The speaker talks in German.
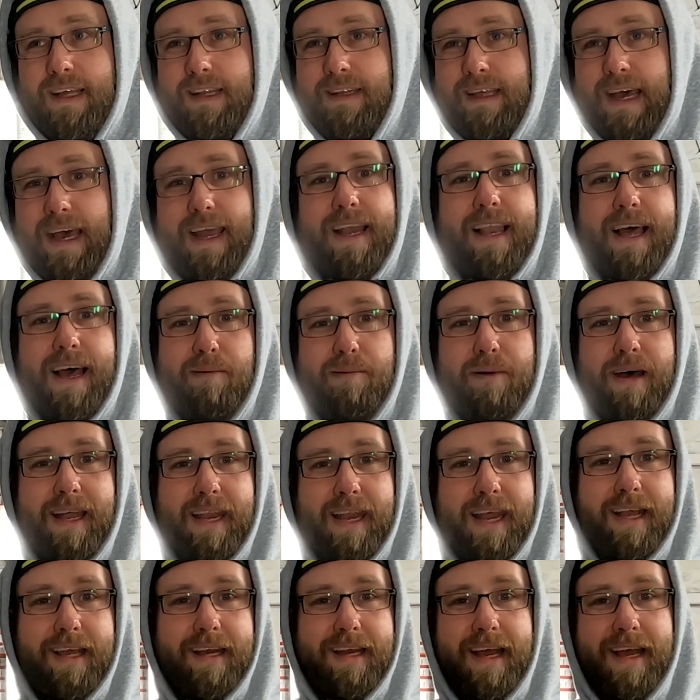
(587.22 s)
Teilhabe an
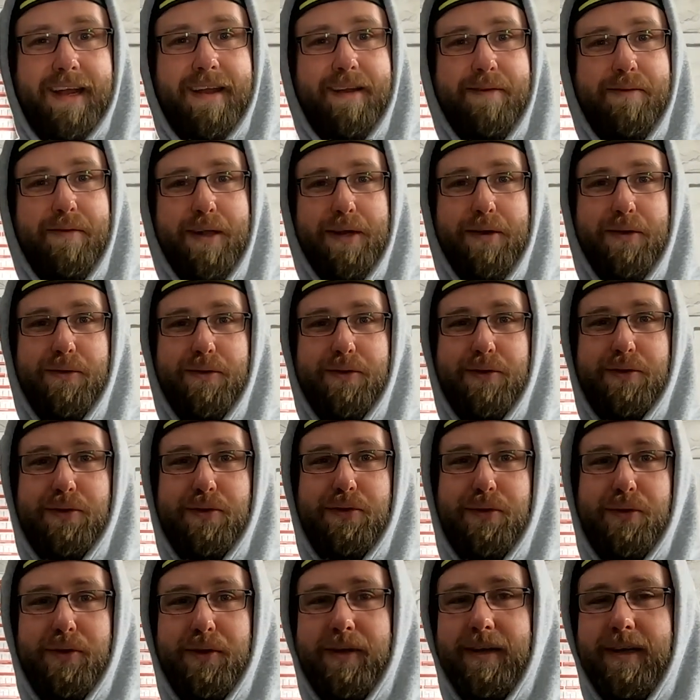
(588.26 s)
der Gedankenwelt unseres
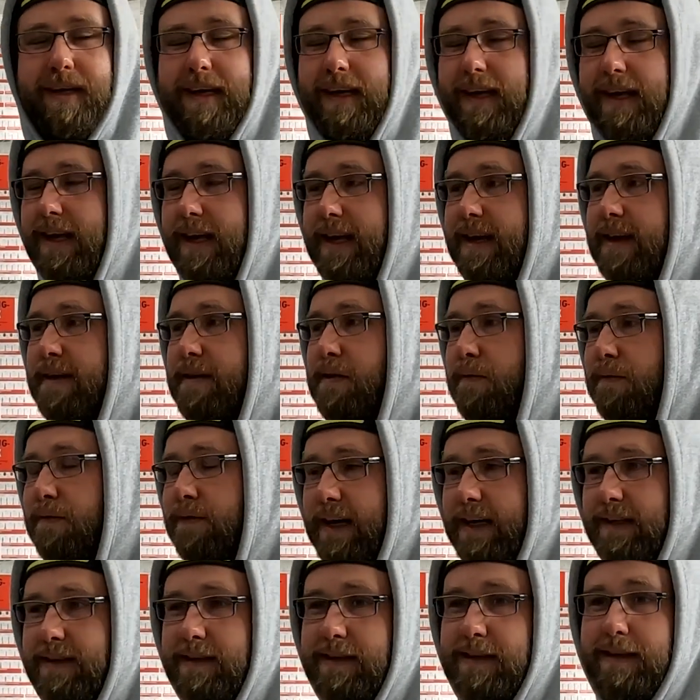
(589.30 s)
Kunden.
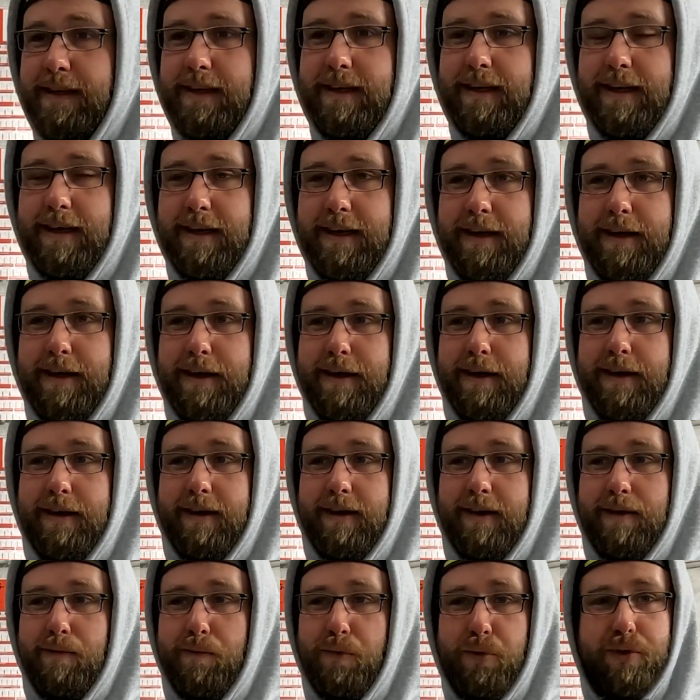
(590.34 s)
Was äh,
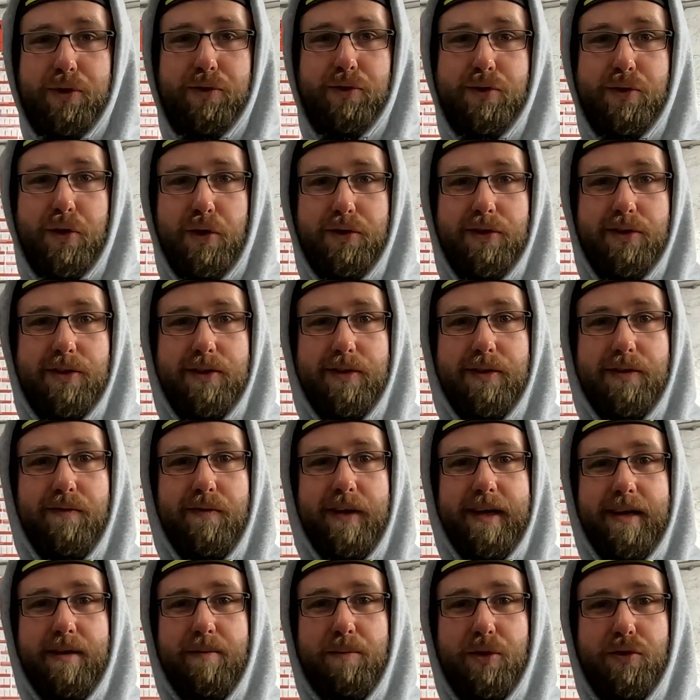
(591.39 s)
würde es kosten,
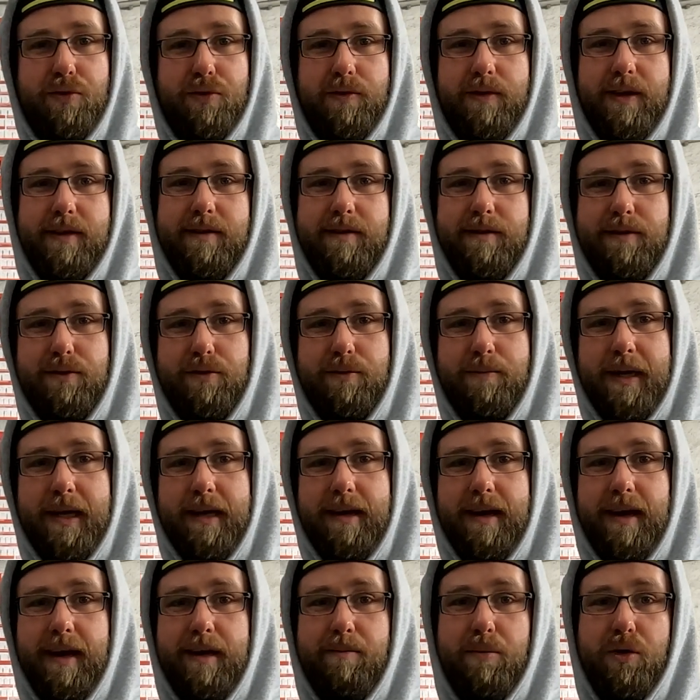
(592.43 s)
wenn ihr mit
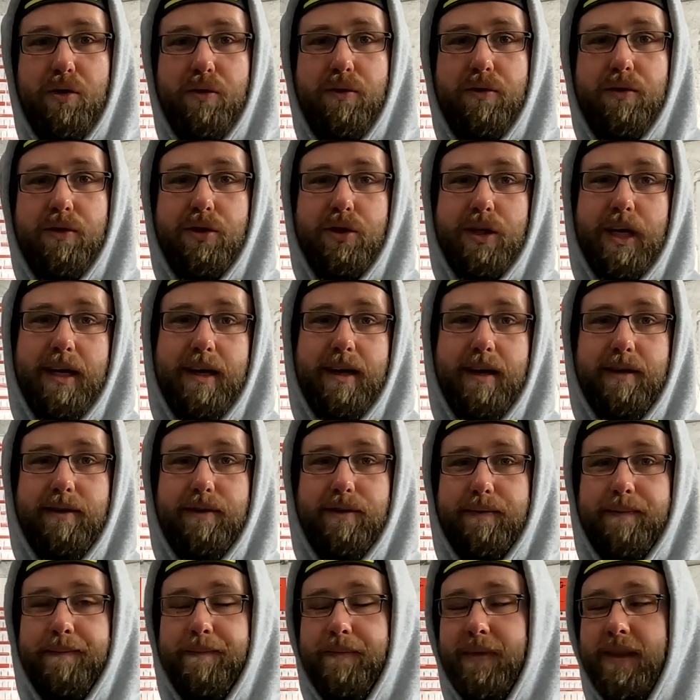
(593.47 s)
Zusatzinstrumente einbaut und eine
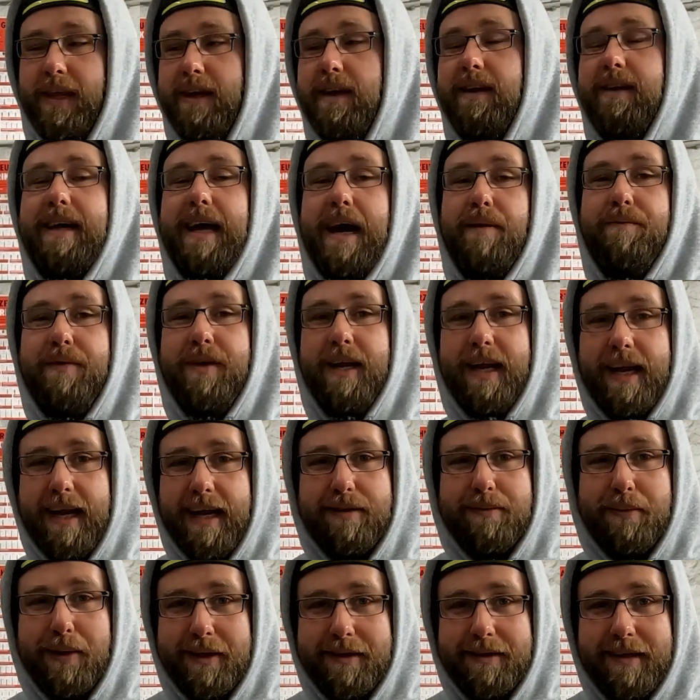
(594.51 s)
Standheizung? Da haben wir dann
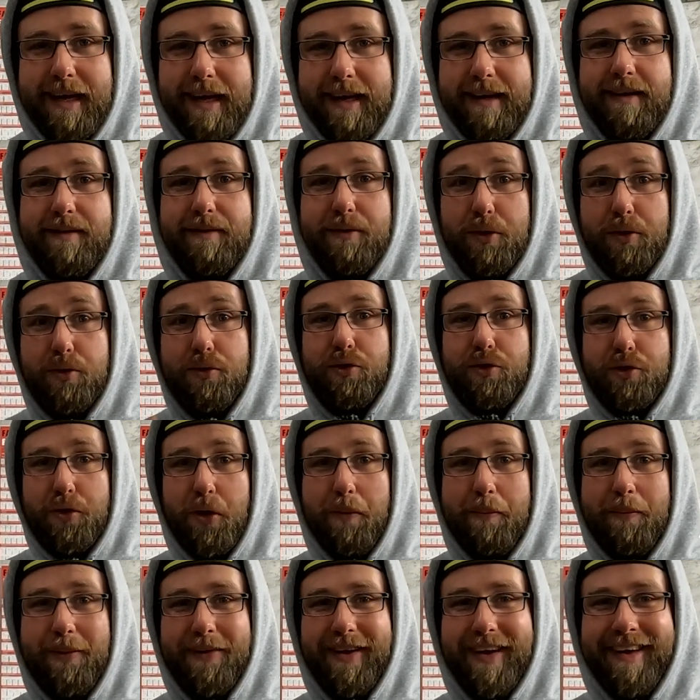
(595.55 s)
erstmal gesagt, äh, stopp,